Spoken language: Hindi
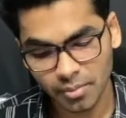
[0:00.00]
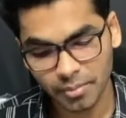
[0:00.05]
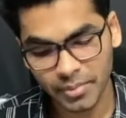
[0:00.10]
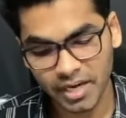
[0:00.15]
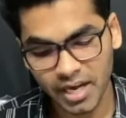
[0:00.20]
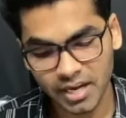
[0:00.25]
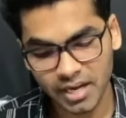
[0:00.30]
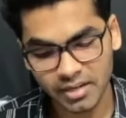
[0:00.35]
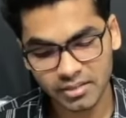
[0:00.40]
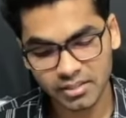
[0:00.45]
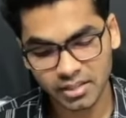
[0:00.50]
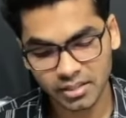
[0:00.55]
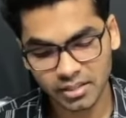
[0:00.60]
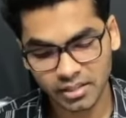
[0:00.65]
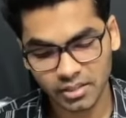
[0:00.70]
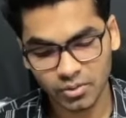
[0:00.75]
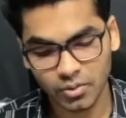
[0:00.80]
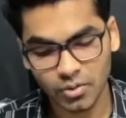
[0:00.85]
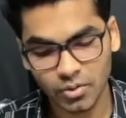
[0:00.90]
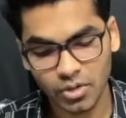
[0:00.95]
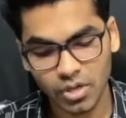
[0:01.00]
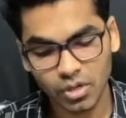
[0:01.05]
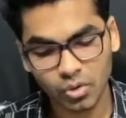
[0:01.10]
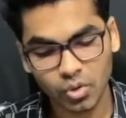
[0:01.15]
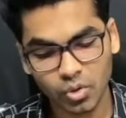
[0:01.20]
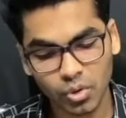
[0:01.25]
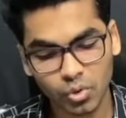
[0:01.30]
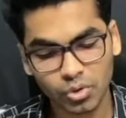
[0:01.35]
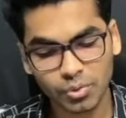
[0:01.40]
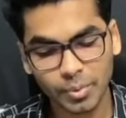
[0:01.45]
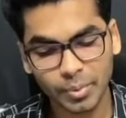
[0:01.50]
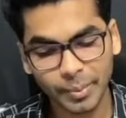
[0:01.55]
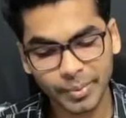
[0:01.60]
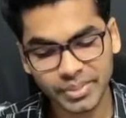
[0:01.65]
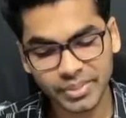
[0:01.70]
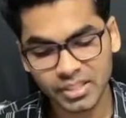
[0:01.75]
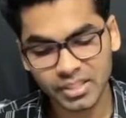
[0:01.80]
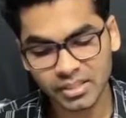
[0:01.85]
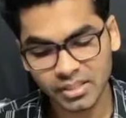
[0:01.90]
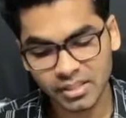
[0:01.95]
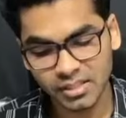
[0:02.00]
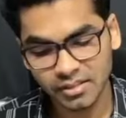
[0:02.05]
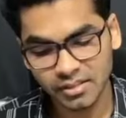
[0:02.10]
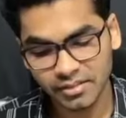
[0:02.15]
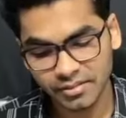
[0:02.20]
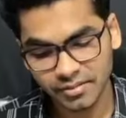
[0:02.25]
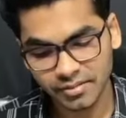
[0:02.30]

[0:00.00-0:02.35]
बना सकते हो तो ये कुछ प्रिपरेशन थी